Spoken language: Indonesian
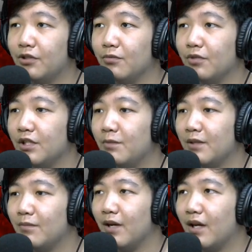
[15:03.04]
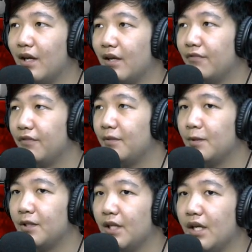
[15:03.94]
drain speed by 50%.
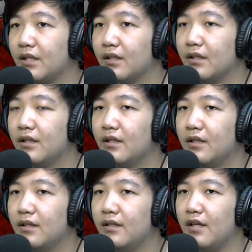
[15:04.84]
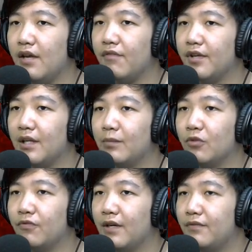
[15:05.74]
Evade up
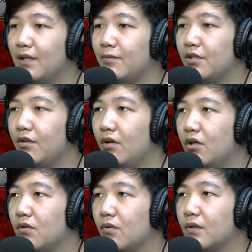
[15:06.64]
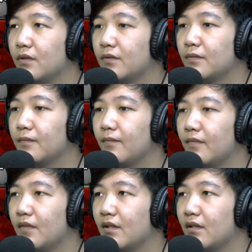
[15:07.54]
to 5 times in a row.
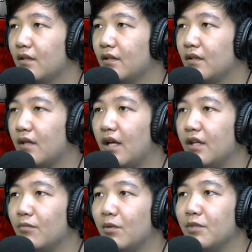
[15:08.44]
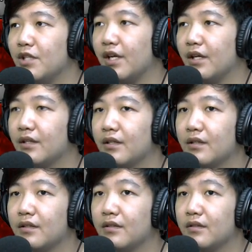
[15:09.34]
Ah, dia belum bisa ya.
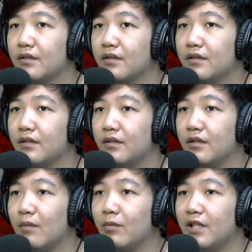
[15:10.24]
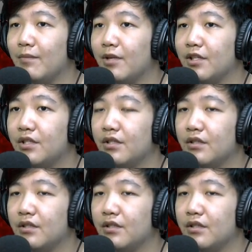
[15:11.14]
Double damage.